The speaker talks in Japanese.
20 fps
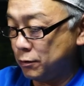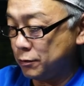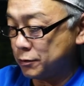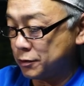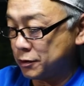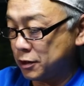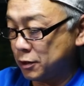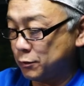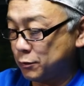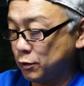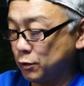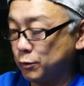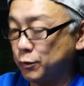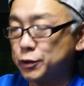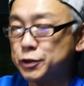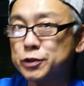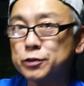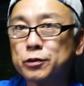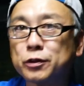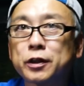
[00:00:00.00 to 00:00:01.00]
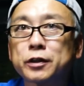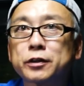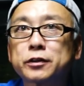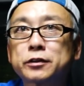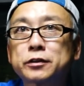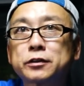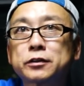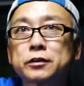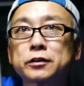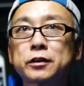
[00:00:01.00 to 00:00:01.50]
図でも面白かっ
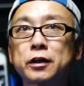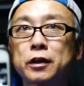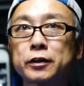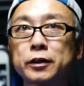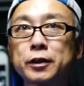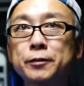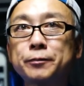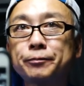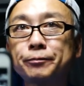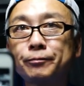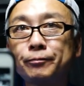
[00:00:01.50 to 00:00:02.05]
たかな。